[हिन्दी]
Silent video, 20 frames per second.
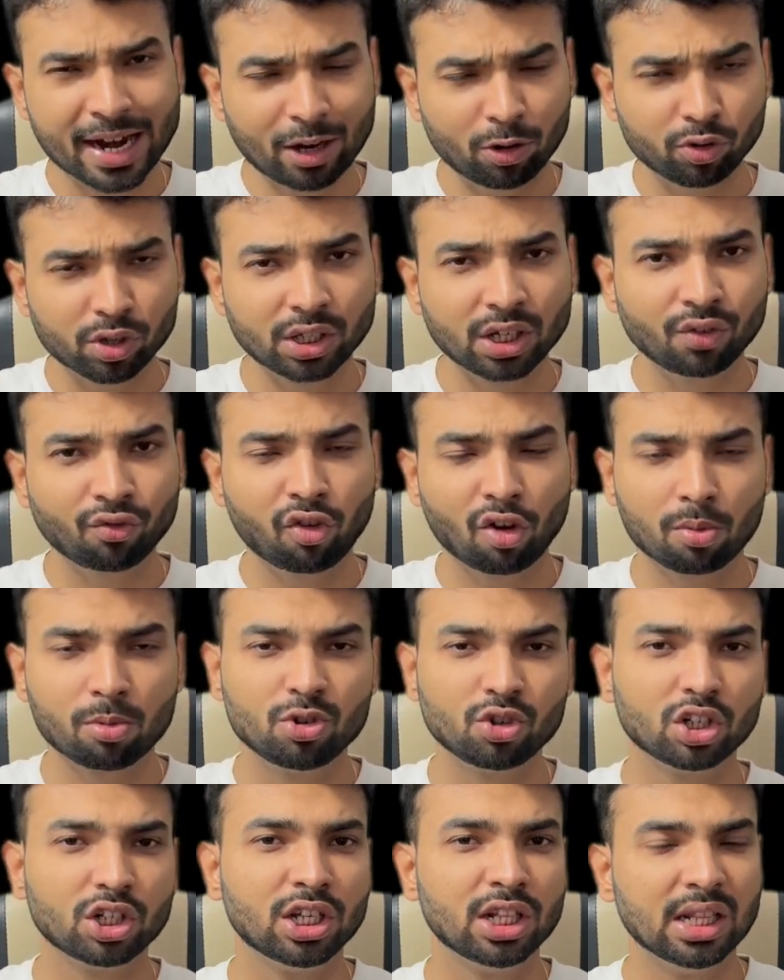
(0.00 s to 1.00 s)
ए टू जेड
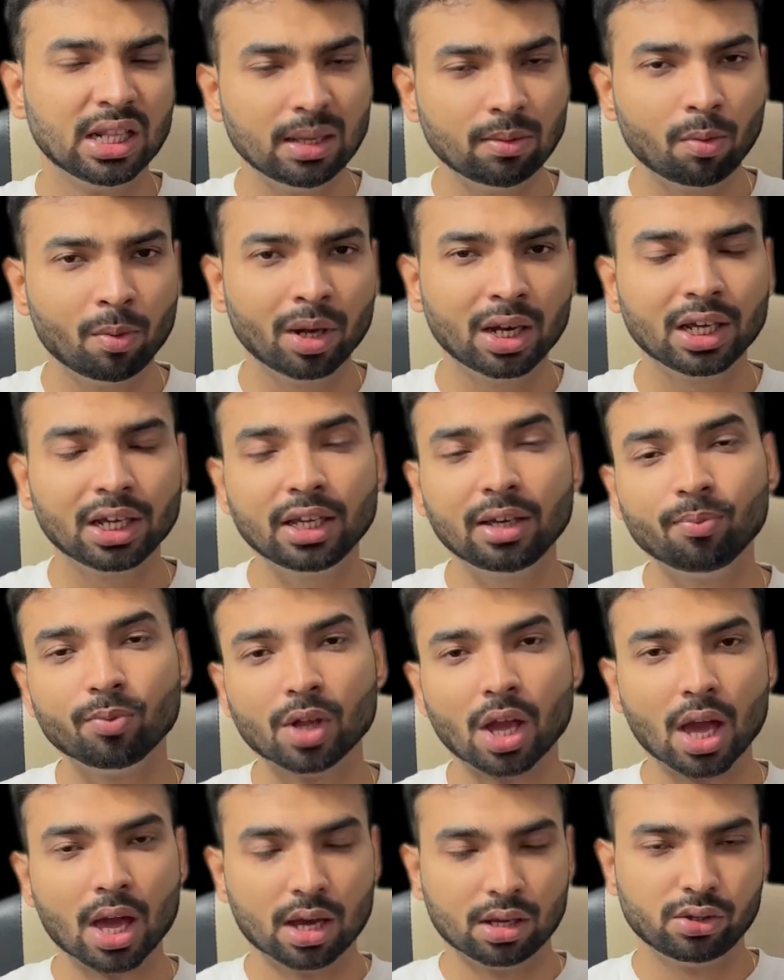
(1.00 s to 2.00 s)
इन्फॉर्मेशन हिंदी में मिलेगी
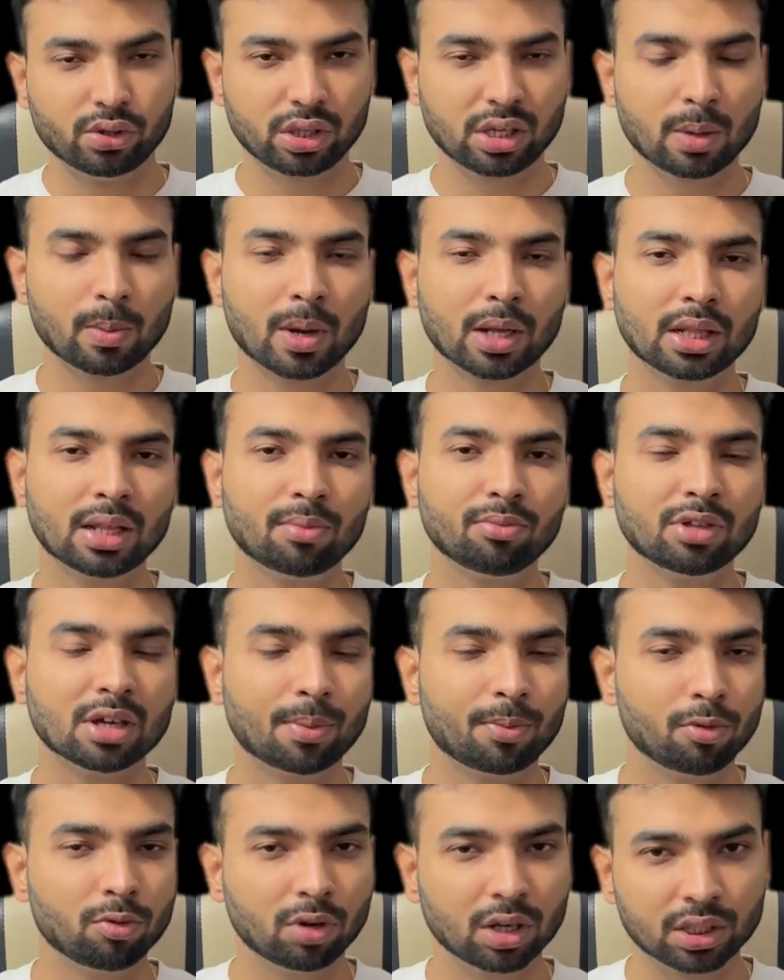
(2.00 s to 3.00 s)
जिसके माध्यम से
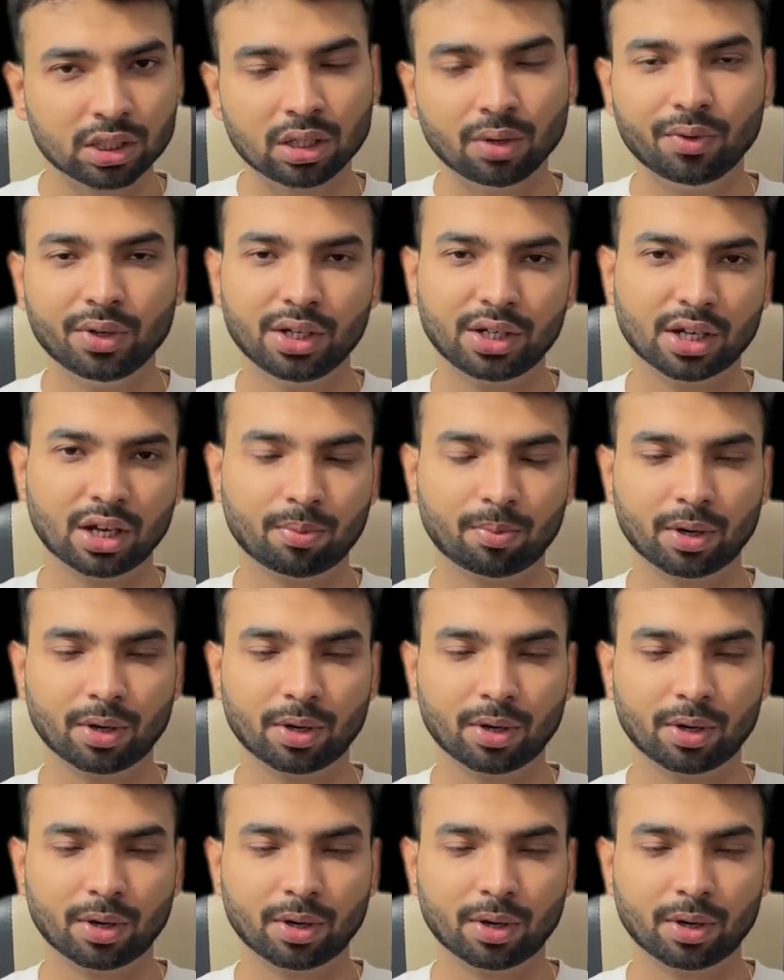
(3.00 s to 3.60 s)
आप लोग अच्छी विनिंग कर